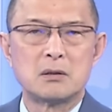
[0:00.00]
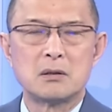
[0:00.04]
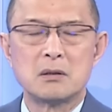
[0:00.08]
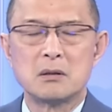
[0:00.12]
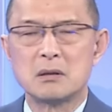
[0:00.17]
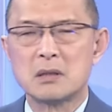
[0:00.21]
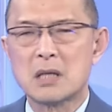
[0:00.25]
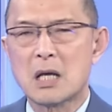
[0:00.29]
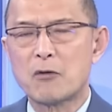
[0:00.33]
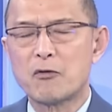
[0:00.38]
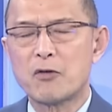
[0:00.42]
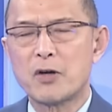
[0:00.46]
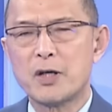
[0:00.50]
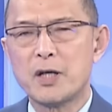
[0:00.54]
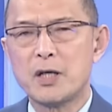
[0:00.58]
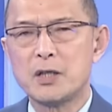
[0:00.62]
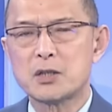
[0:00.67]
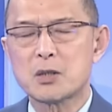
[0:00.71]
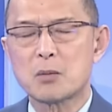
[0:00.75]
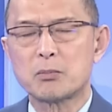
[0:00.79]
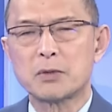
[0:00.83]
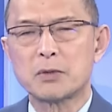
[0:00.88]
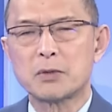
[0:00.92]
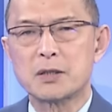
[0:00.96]
Navalny
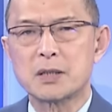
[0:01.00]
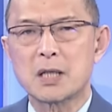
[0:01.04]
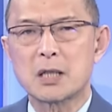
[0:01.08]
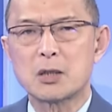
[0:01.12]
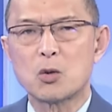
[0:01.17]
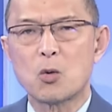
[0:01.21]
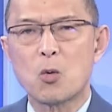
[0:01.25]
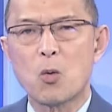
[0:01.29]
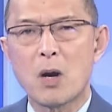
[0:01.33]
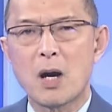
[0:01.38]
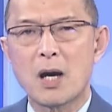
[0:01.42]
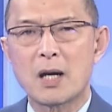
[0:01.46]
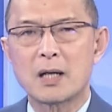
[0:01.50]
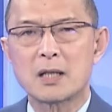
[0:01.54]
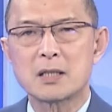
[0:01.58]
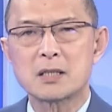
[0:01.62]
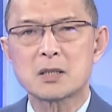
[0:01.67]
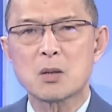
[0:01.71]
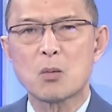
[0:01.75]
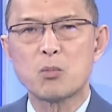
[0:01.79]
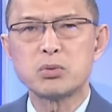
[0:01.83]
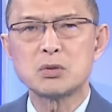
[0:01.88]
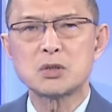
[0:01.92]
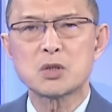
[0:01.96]
trong thời gian qua đã
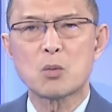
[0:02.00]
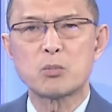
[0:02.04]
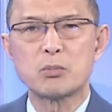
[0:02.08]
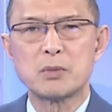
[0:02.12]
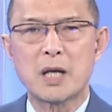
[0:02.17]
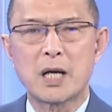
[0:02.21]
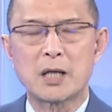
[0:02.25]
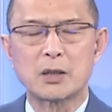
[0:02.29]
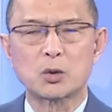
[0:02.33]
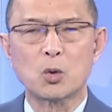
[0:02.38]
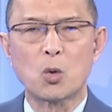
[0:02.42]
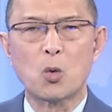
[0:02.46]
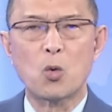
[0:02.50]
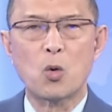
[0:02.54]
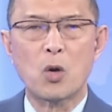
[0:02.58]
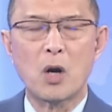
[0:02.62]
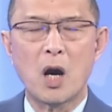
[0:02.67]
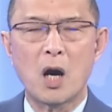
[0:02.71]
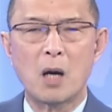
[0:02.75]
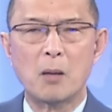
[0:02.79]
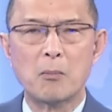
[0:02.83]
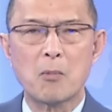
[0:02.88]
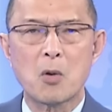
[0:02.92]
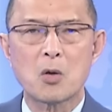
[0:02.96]
sống trong nhà tù
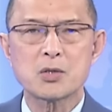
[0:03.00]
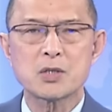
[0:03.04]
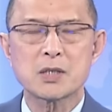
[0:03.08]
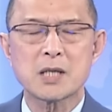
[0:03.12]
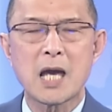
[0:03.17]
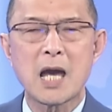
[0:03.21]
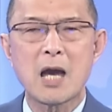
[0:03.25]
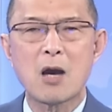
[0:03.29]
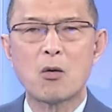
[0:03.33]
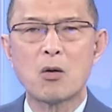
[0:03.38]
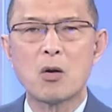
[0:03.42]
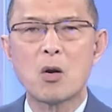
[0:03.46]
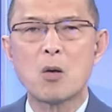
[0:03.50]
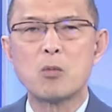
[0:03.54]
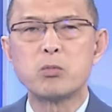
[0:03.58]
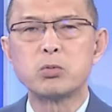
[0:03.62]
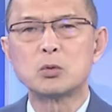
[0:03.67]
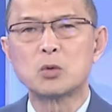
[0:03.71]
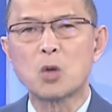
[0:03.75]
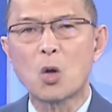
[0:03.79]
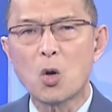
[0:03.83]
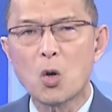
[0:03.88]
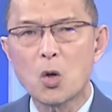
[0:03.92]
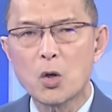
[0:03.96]
ở Moscow không
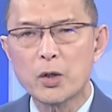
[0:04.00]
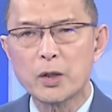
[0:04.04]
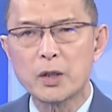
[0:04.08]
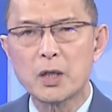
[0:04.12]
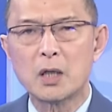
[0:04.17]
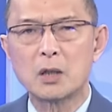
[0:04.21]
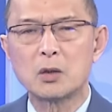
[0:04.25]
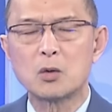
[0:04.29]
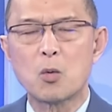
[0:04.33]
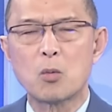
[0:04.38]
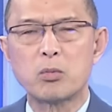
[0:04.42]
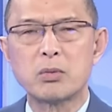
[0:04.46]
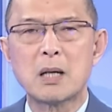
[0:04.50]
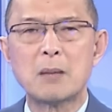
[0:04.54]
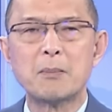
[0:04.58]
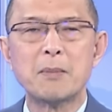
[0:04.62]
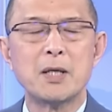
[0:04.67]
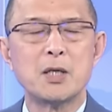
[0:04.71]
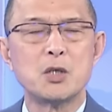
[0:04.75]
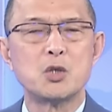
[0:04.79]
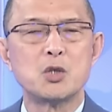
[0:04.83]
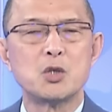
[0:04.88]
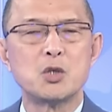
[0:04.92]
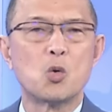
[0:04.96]
thôi đó, cũng đã
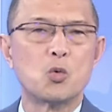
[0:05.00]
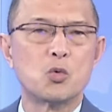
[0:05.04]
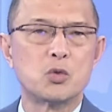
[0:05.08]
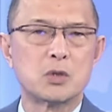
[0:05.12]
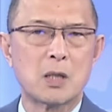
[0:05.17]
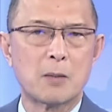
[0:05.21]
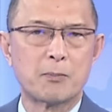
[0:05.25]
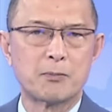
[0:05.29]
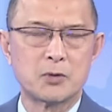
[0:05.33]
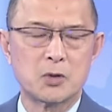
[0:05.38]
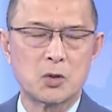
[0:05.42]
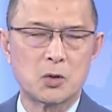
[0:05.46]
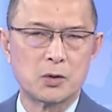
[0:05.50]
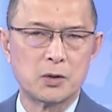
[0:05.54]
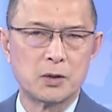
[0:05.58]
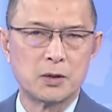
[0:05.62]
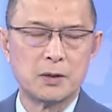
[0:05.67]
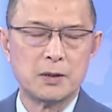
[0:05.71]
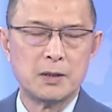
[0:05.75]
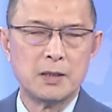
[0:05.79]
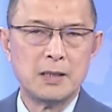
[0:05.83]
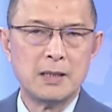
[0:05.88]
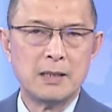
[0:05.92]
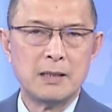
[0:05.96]
bị trù dập rồi.
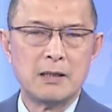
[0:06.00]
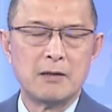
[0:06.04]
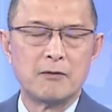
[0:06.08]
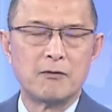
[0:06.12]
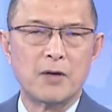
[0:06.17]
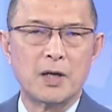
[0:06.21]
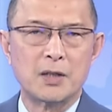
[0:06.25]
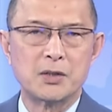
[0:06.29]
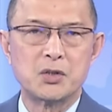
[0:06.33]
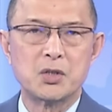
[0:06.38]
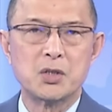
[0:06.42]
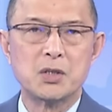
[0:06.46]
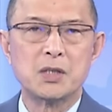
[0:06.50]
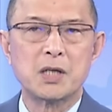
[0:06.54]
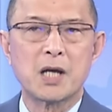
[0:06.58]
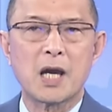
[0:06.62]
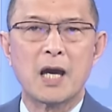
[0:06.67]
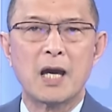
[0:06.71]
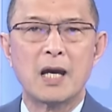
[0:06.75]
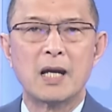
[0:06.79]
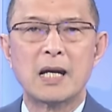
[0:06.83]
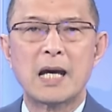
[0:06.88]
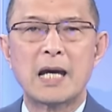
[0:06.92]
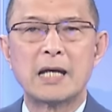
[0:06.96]
Và chưa
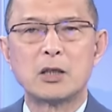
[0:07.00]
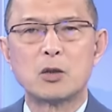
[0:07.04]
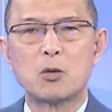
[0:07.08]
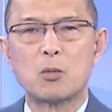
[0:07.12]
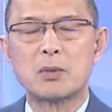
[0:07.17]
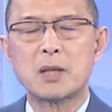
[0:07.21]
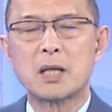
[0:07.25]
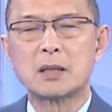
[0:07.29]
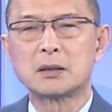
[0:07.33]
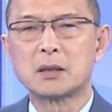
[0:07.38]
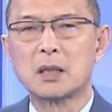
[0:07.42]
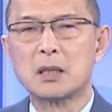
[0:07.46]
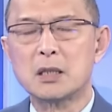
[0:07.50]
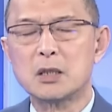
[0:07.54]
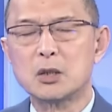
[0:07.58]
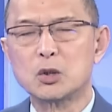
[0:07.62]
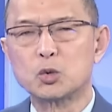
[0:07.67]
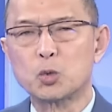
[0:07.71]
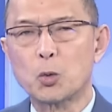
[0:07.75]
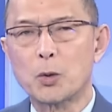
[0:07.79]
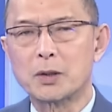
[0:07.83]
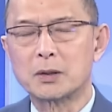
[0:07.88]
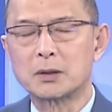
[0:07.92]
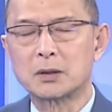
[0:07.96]
kể anh cũng đã từng
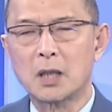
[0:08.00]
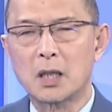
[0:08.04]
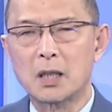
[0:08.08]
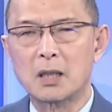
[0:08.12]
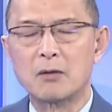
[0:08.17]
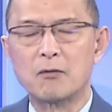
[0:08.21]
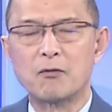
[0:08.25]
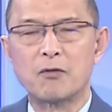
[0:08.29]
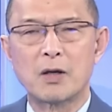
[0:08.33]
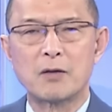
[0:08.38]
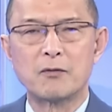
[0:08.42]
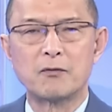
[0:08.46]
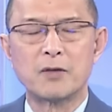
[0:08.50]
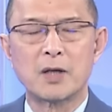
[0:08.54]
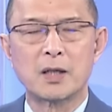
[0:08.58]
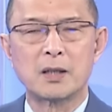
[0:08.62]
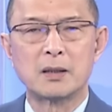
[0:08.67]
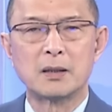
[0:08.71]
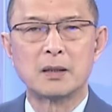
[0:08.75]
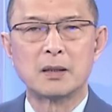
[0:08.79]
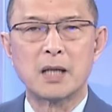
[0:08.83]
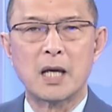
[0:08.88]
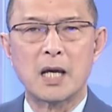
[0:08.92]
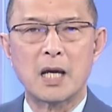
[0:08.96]
tuyệt thực vân
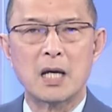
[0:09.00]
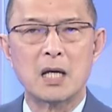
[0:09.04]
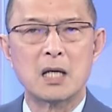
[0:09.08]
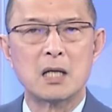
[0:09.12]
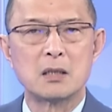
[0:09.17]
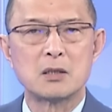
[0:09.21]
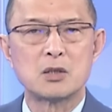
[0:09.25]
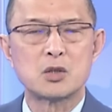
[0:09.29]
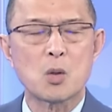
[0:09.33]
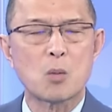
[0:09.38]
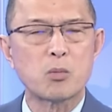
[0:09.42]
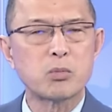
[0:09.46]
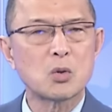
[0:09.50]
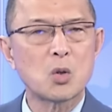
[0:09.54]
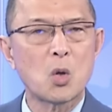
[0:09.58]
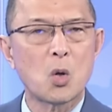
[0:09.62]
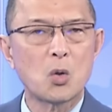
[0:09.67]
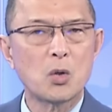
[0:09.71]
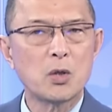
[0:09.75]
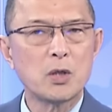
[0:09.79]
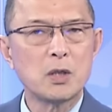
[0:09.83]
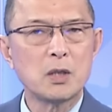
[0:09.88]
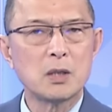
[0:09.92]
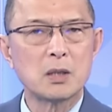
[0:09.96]
vân để chống
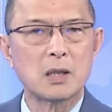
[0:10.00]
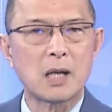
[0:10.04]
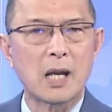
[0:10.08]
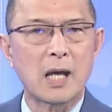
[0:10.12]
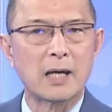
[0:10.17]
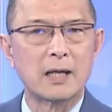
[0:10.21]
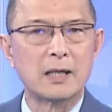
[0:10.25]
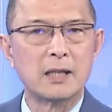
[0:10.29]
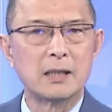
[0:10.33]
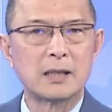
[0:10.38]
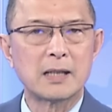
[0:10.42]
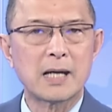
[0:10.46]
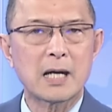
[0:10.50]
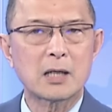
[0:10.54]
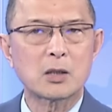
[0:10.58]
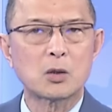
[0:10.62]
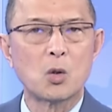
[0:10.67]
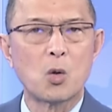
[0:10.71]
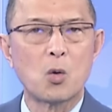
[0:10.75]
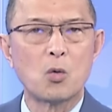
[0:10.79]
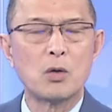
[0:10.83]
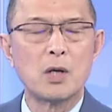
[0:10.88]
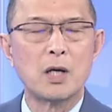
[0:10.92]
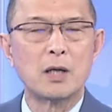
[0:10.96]
đối lại các
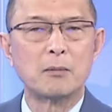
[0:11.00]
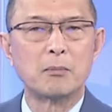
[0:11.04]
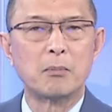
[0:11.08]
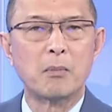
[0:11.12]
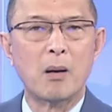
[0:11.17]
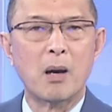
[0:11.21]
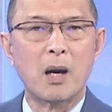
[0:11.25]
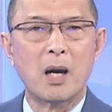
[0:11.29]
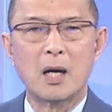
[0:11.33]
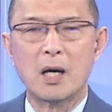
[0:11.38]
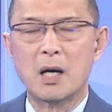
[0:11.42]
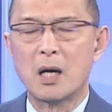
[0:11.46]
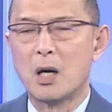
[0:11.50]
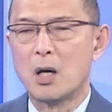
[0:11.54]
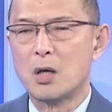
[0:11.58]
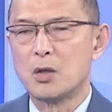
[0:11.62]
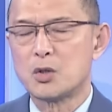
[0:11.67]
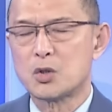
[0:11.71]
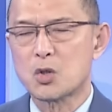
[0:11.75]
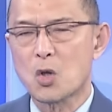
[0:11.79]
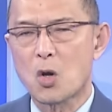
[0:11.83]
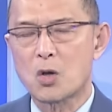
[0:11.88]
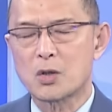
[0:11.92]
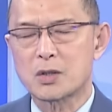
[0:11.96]
nỗ lực mà
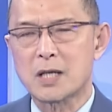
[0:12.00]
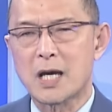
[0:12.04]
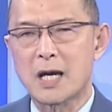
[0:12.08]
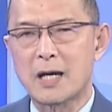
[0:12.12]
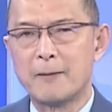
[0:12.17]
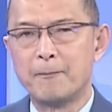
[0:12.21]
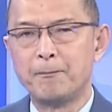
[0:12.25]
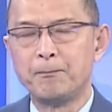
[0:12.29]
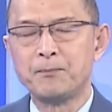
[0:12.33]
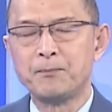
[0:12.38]
cho rằng